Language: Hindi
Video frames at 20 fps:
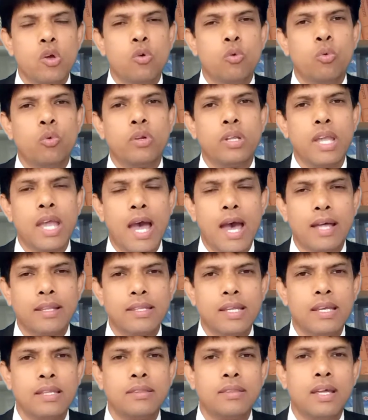उनके
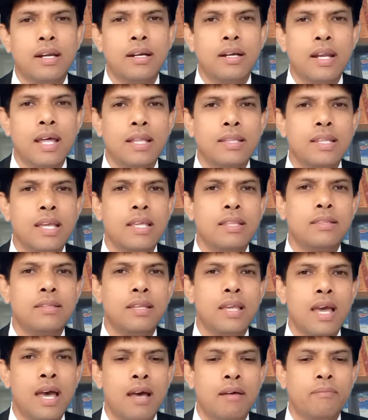आदेश दंडादेश
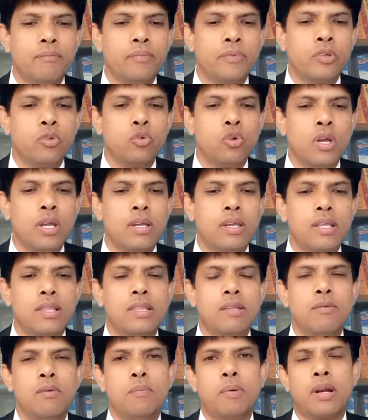या जो है
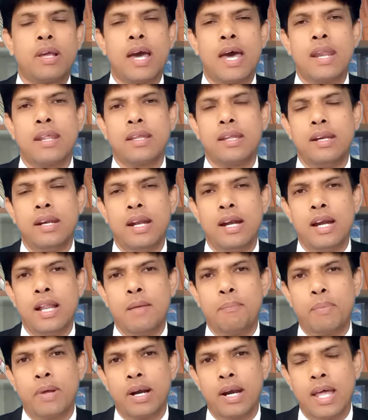किसी भी प्रकार के
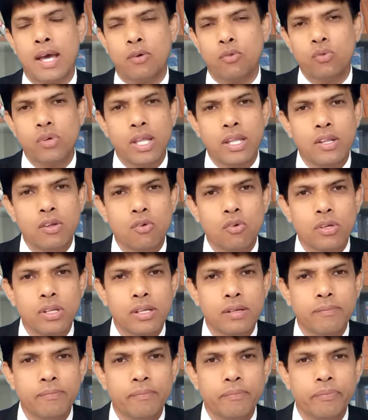निर्णय पर लागू नहीं
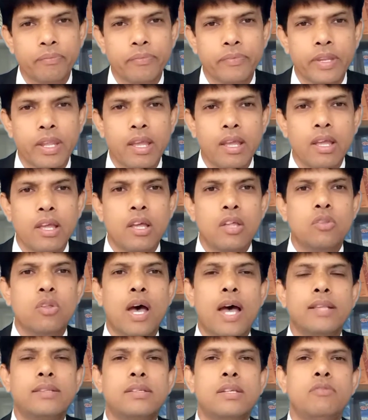होगी
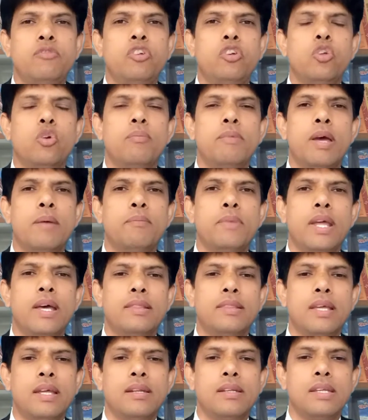तो आज की वीडियो में हमने
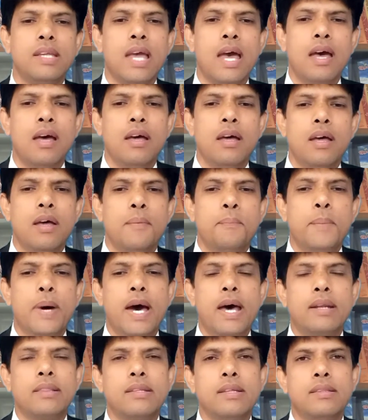अध्ययन किया
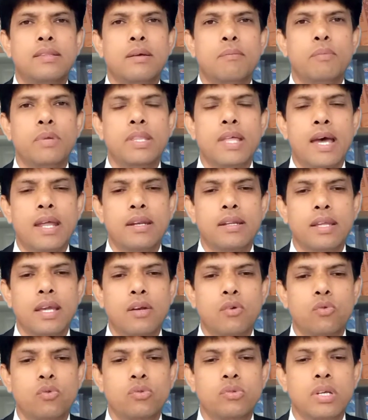भारतीय संविधान के
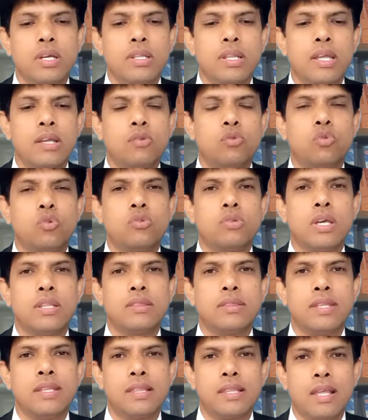अनुच्छेद
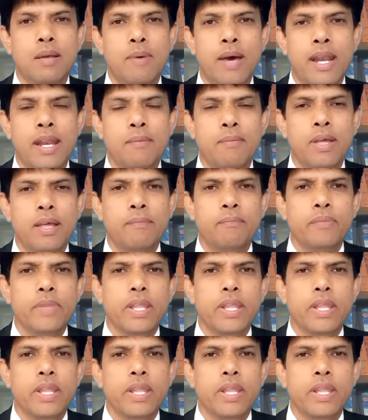136 के बारे में